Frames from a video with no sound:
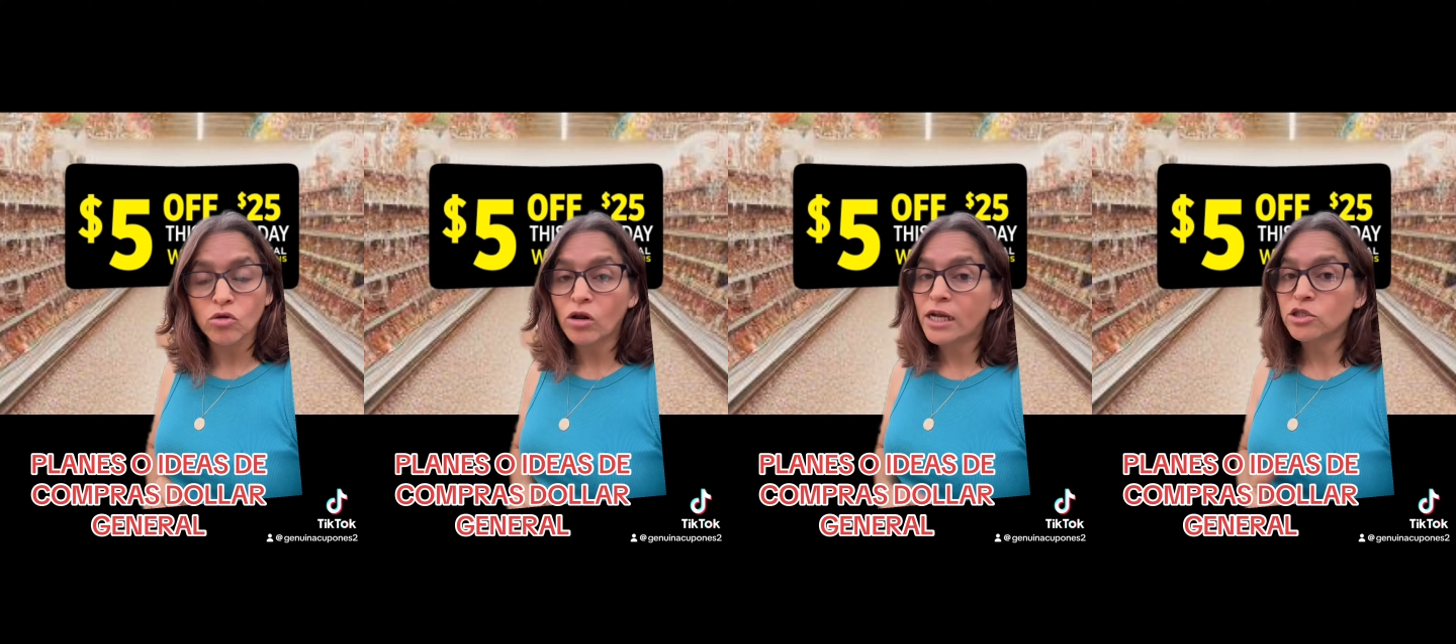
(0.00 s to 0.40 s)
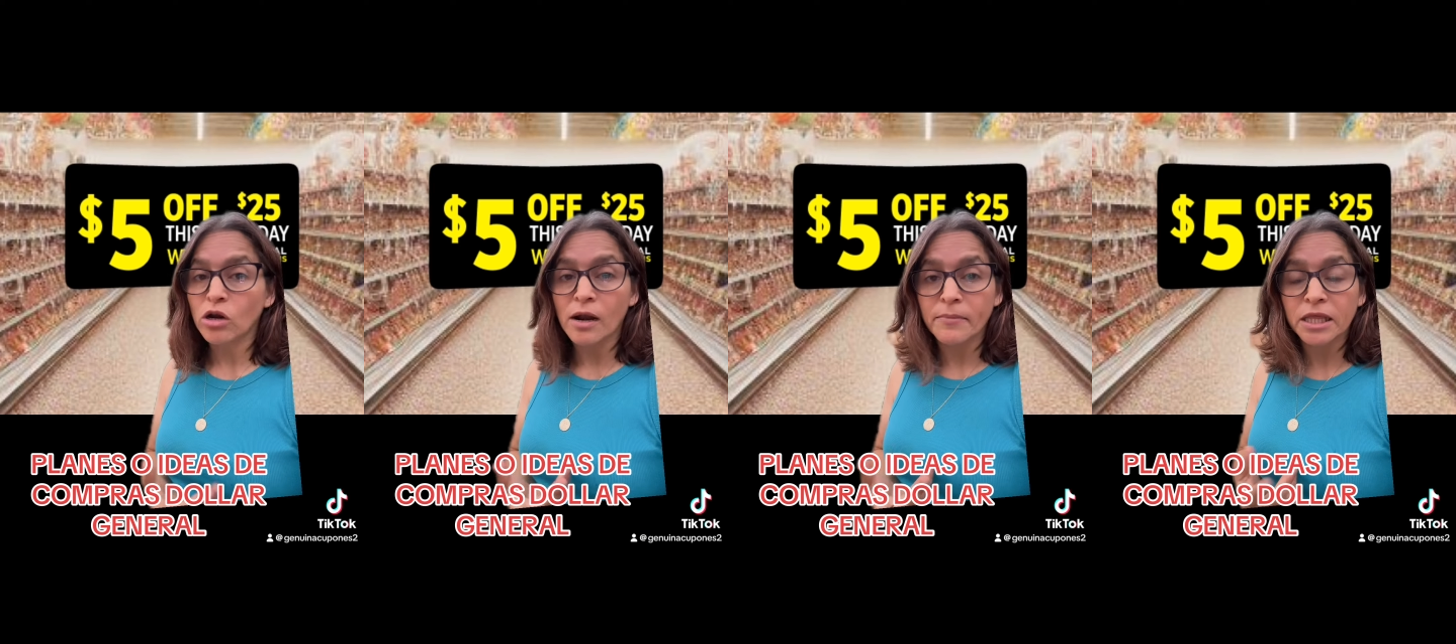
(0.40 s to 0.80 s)
dólares
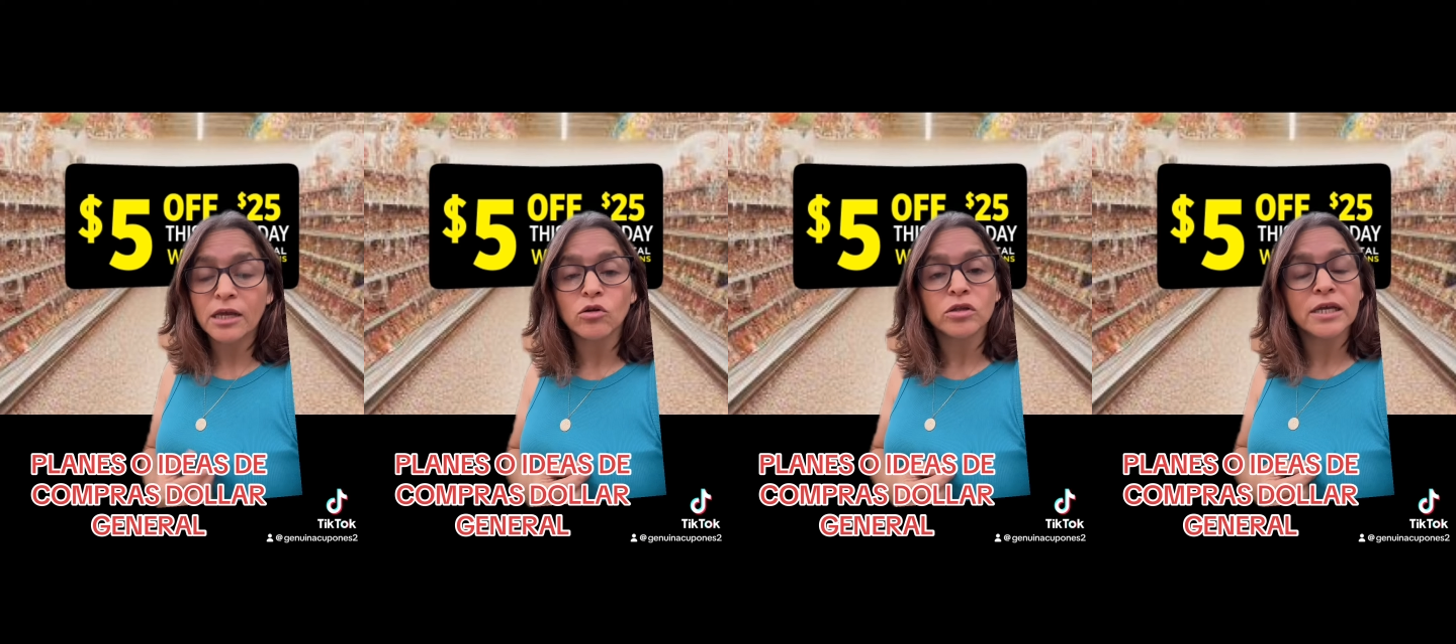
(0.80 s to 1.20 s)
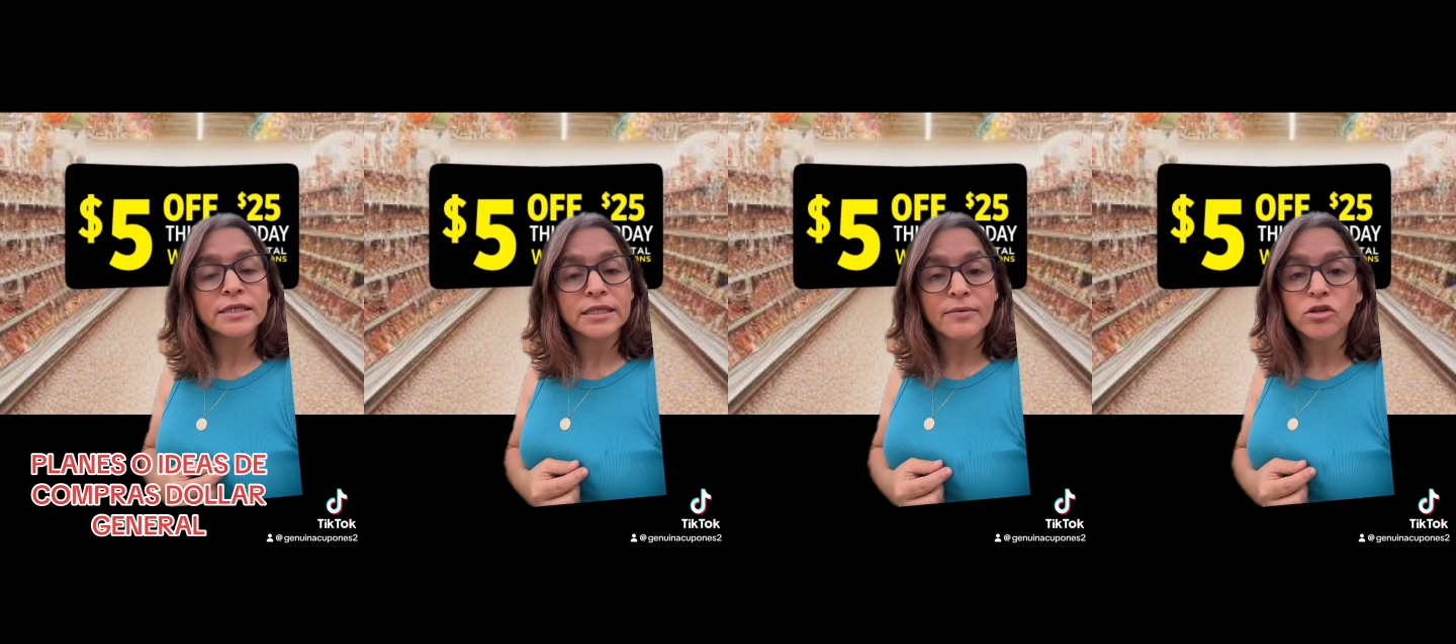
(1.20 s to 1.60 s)
solamente los días
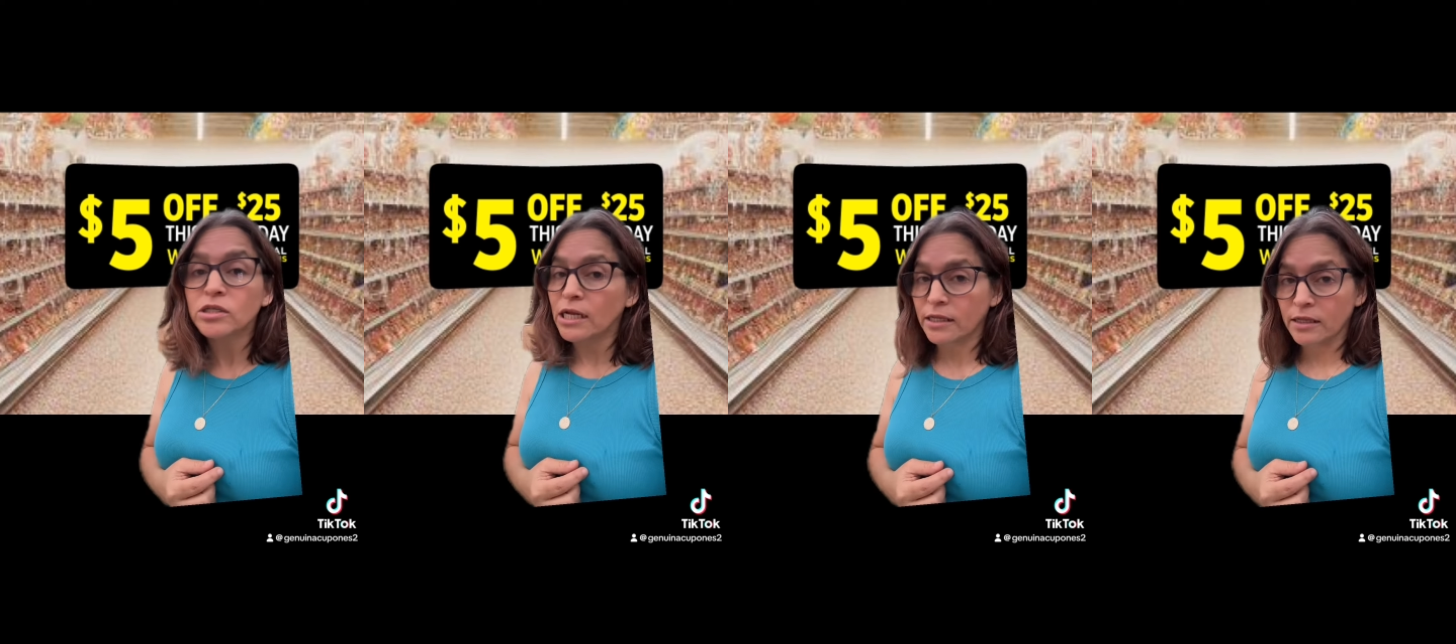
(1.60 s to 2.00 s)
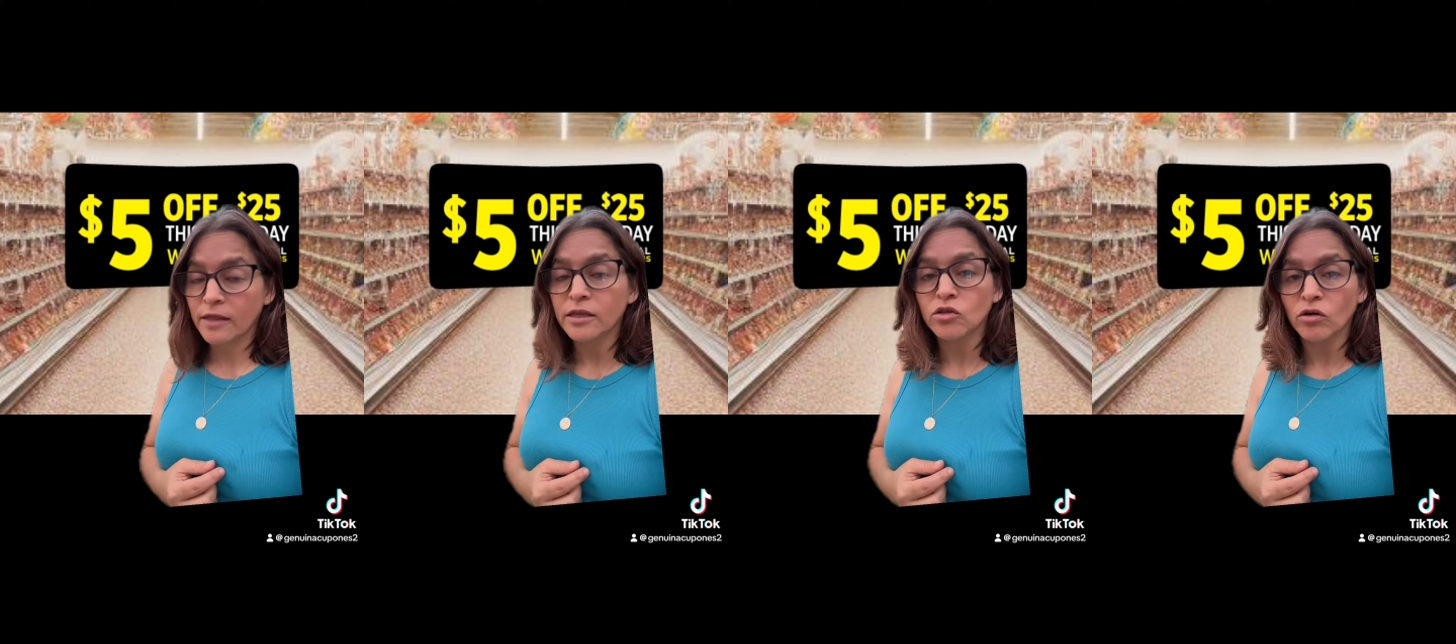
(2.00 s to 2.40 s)
sábados en la tienda de
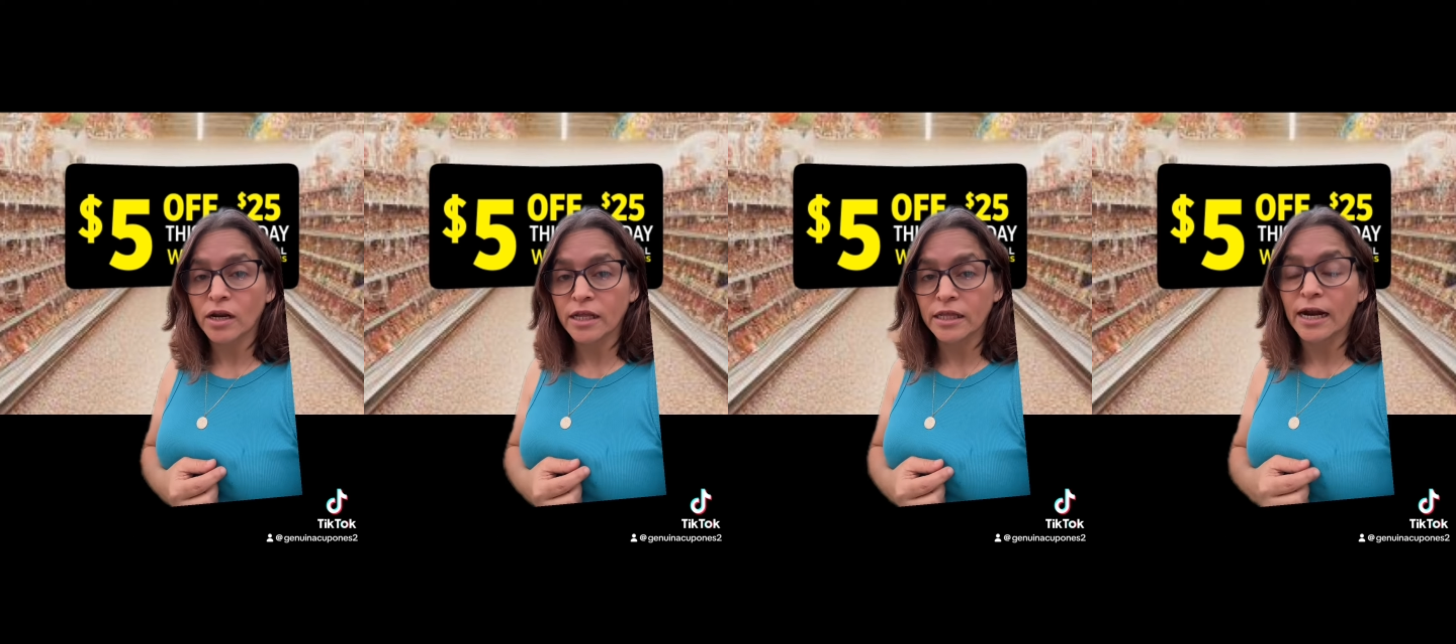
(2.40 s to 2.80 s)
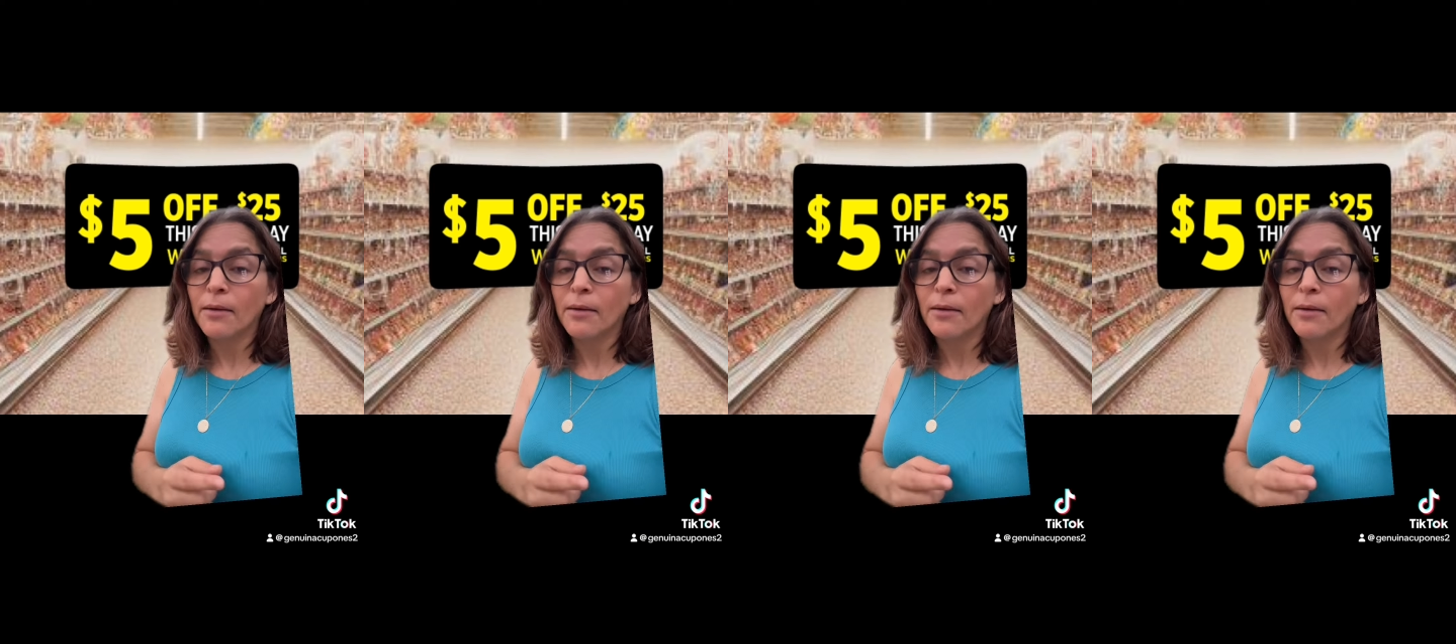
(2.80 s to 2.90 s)
dólar general.